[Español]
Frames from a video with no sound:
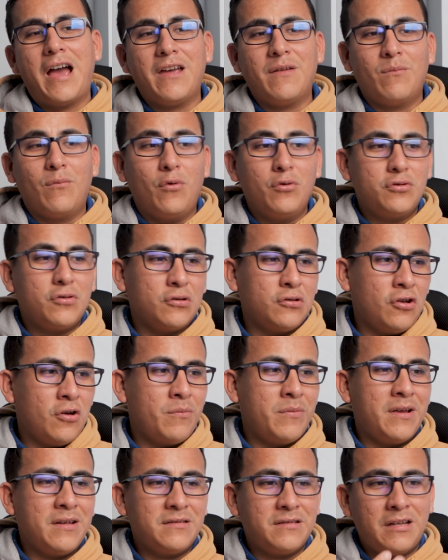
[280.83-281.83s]
Hay muchos
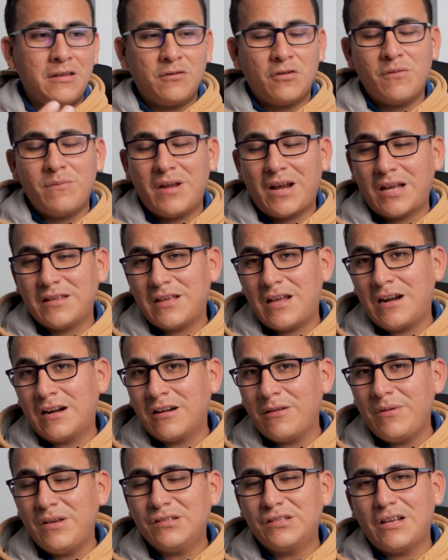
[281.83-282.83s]
nombres dentro de mi canal,
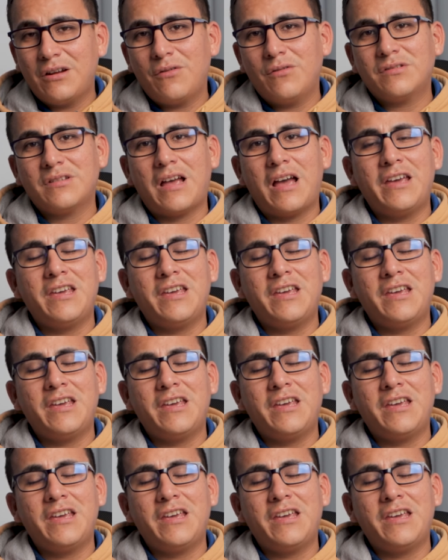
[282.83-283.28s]
revísalos.